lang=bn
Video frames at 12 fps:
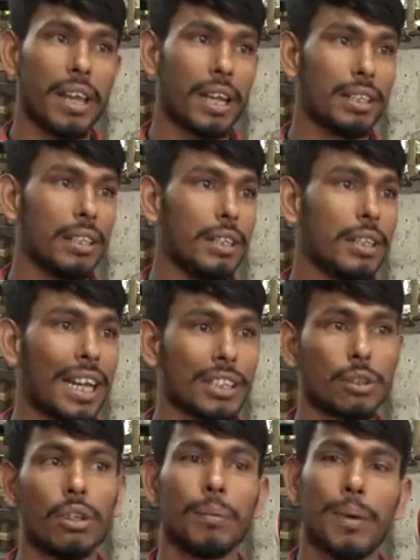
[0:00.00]
একদিন কাজ
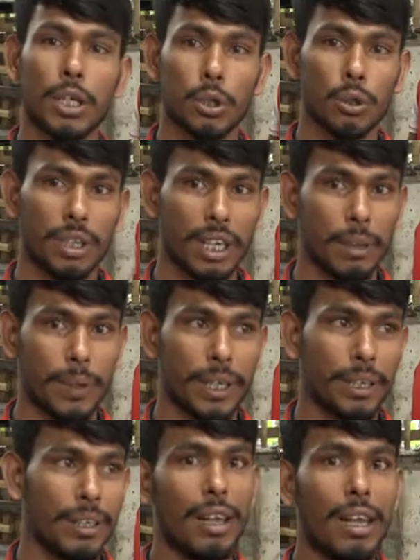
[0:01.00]
করলে পাঁচশো টাকা পাই
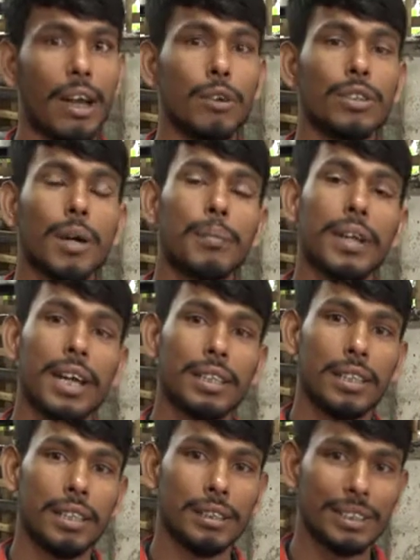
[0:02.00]
এখন যে আমরা
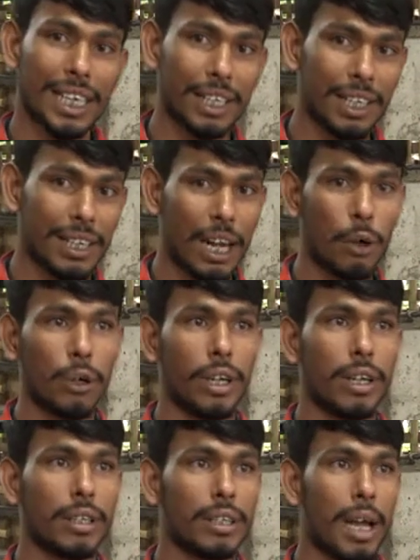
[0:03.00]
একদিন চারকি না করি
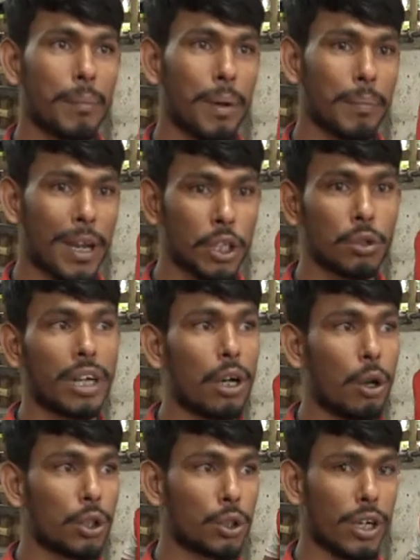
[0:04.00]
তা আমরা পাঁচশো টাকা
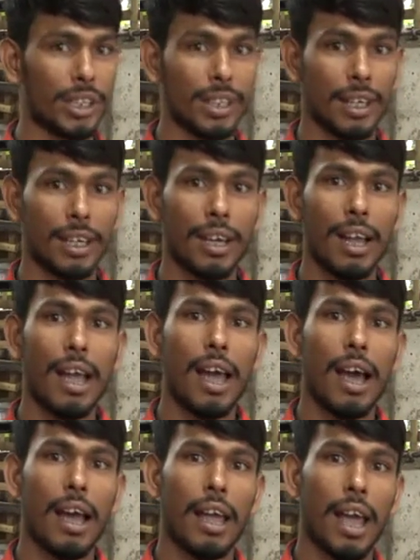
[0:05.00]
লস হয়ে যায়
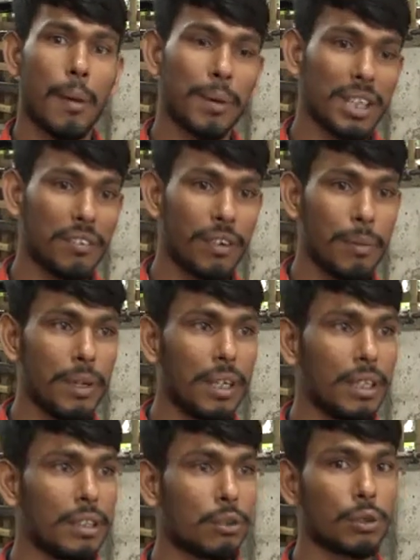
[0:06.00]
আমাদের ফ্যামিলি
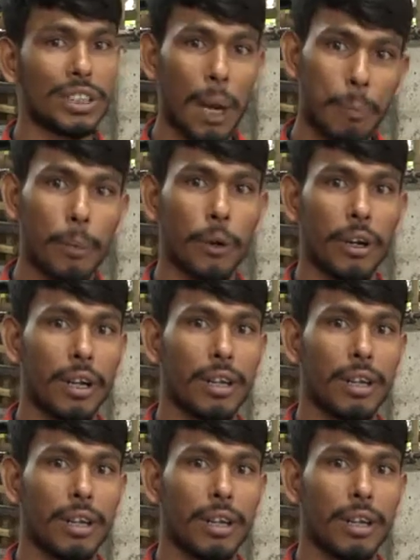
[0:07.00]
একটু চাপ পড়ে